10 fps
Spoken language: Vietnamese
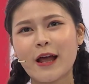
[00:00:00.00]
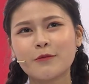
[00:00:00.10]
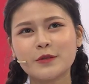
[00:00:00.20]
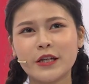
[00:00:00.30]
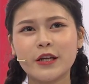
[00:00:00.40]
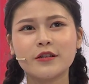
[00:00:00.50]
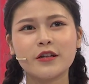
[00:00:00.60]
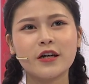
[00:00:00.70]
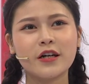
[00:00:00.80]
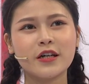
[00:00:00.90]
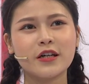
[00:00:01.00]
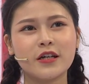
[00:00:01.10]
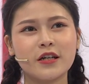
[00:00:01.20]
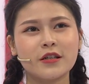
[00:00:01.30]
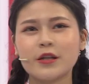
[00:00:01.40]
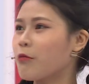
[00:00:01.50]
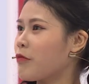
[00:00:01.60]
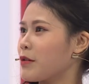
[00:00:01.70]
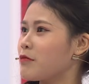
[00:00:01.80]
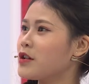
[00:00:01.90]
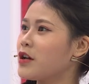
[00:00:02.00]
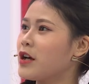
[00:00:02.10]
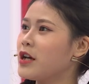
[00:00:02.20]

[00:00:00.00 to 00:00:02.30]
Long diễn động vật bao giờ